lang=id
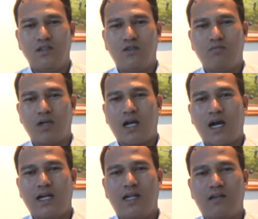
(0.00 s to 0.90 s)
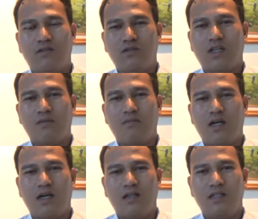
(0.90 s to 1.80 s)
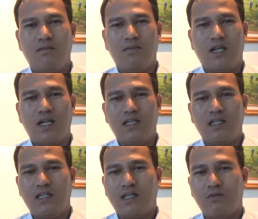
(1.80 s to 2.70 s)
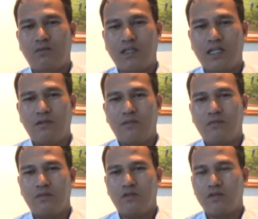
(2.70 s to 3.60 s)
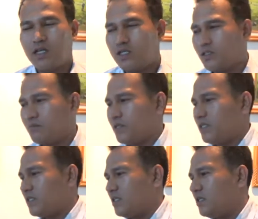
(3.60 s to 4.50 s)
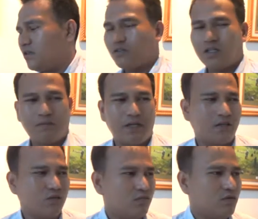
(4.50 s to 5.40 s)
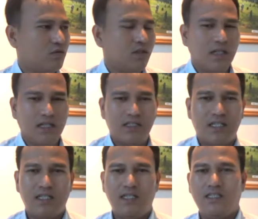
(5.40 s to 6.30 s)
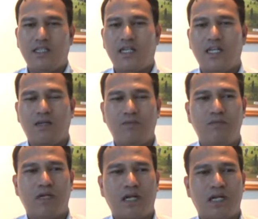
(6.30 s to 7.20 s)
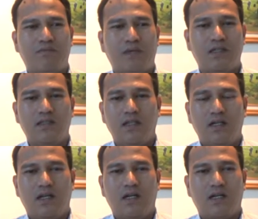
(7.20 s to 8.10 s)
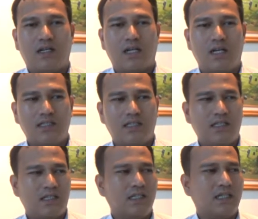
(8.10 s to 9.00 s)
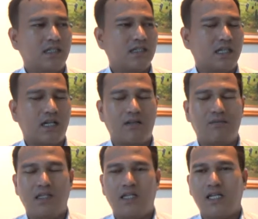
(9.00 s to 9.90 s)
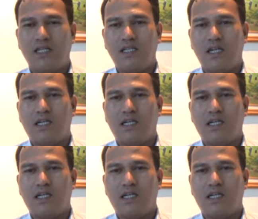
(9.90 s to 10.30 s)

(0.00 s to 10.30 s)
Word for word: sumber air utama yang mengaliri Kabupaten Limaku Kota sampai ke Kota Payakumbuh. Hmm. Jadi di sana kami beranggapan uh, karena kita sekarang meneriak